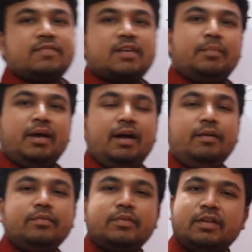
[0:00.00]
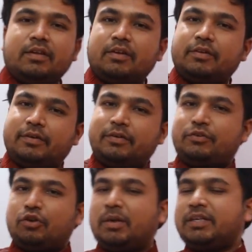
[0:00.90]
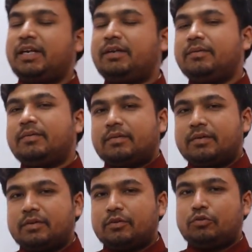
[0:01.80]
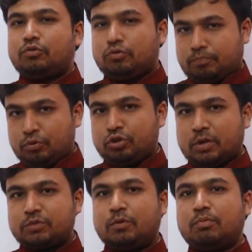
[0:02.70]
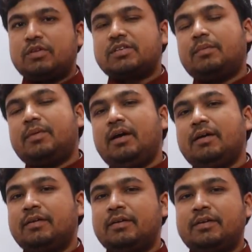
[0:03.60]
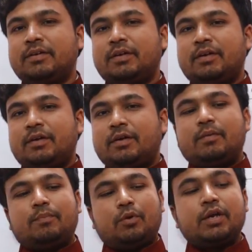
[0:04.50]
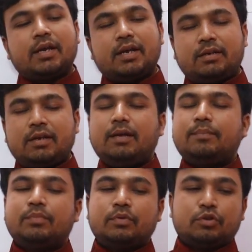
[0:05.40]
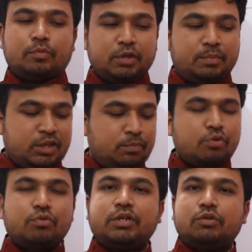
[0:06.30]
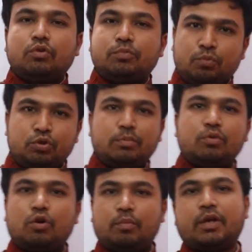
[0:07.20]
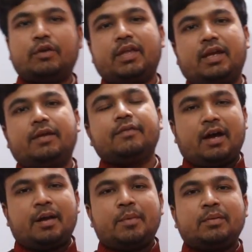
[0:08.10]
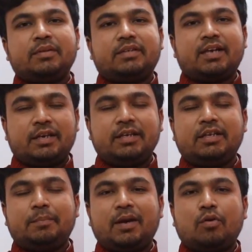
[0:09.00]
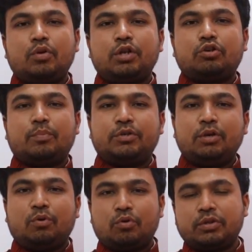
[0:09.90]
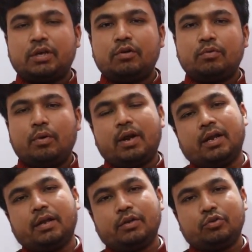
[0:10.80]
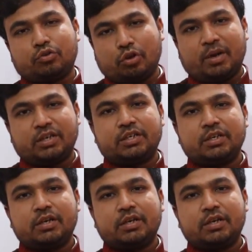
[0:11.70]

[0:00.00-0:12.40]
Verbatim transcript: আজকে আমরা সমাসের তৎপুরুষ সমাস পড়ব আজকে আমরা পরীক্ষার ক্ষেত্রে সবচেয়ে বেশি প্রশ্ন আসে তৎপুরুষ এবং কর্মধারী থেকে আর আমরা জানি যে ব্যাকরণের সবচেয়ে বড় অধ্যায় হলো কোনটা সমাস